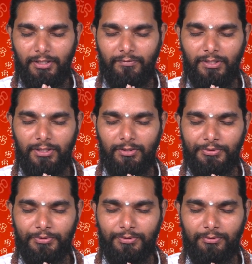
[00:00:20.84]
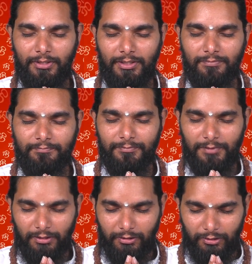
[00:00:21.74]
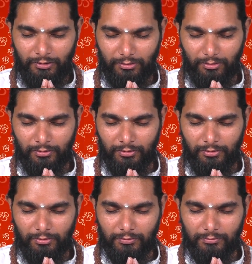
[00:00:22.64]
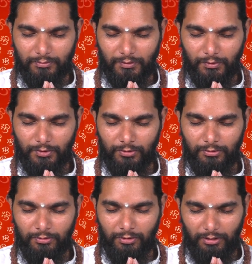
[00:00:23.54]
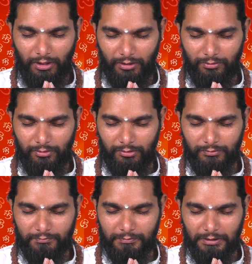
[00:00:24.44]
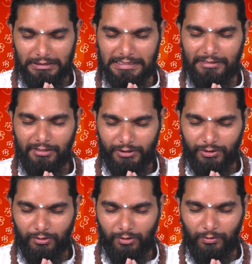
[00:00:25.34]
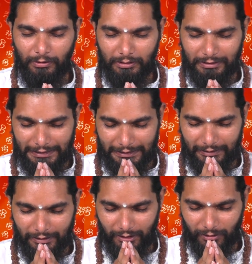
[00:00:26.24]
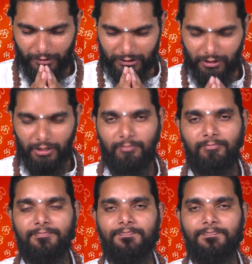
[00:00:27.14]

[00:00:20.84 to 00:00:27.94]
ఈ వీడియో చూస్తున్న యోగులు ఋషులు జ్ఞానులు జిజ్ఞాసులకు ఇదే నా నమస్కారం